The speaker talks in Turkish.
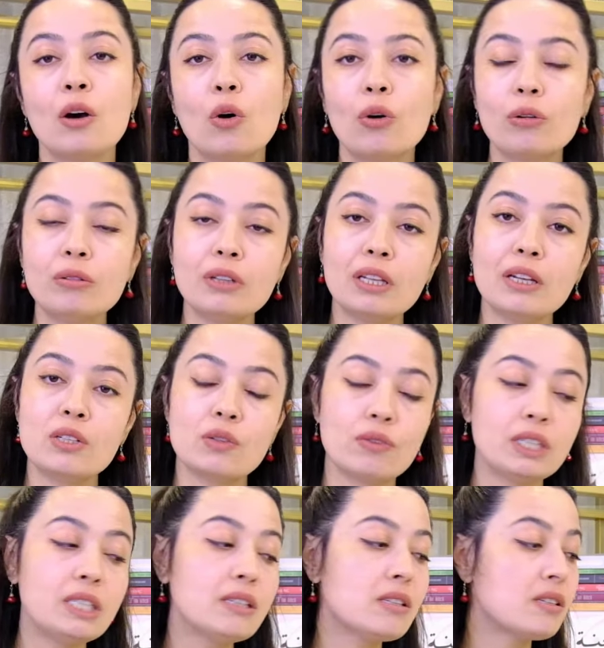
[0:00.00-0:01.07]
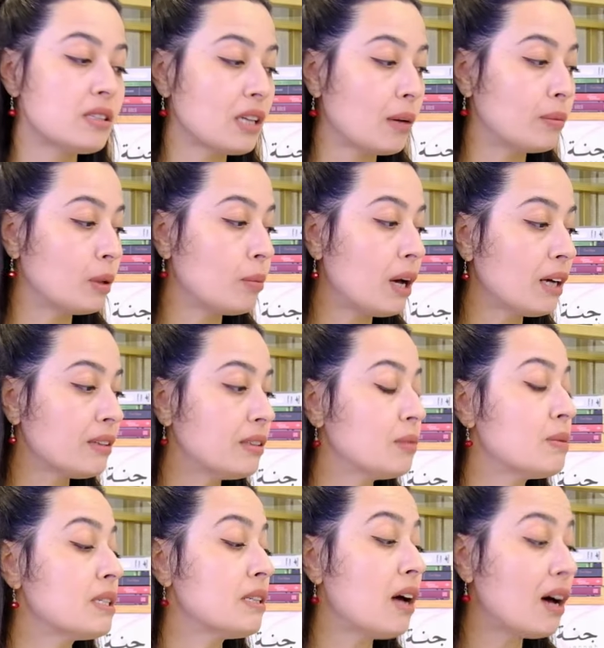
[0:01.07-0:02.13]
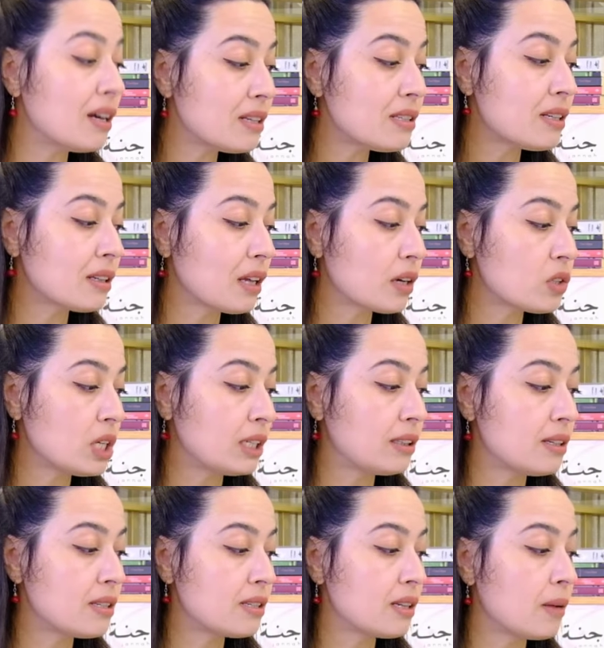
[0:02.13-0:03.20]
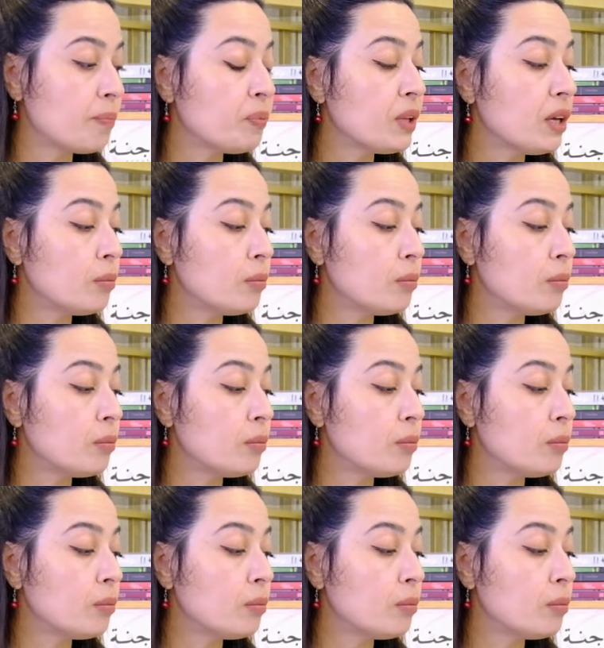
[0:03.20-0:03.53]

10 derece Vedik sistemde baktığımızda hasta nakşatrasına,